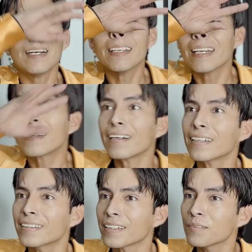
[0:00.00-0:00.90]
Ay, ah, ya
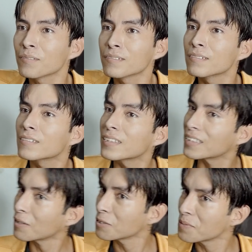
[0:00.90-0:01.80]
cállate. Que
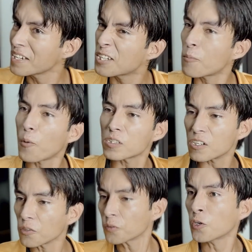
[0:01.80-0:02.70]
sabes bien que yo puedo hacer
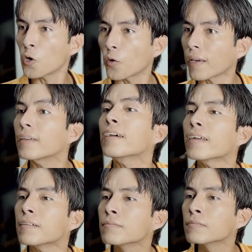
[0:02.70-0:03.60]
contigo lo que
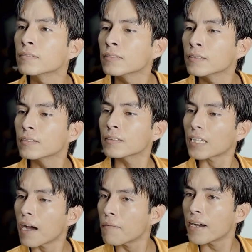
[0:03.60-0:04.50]
quiera.
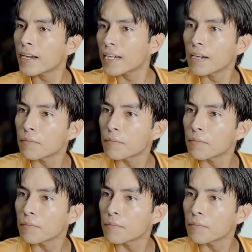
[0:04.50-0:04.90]
Trabaja,